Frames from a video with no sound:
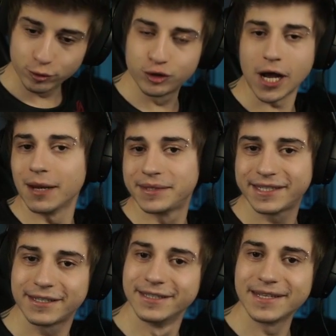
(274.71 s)
güzel bir
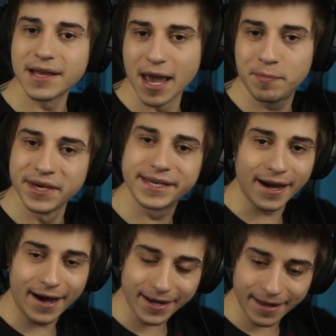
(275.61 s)
skin. Epik
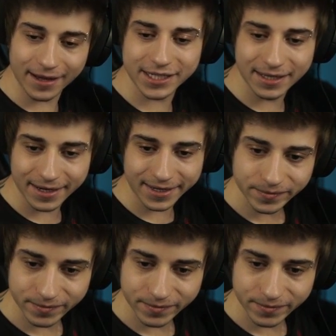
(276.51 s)
arkadaşlar.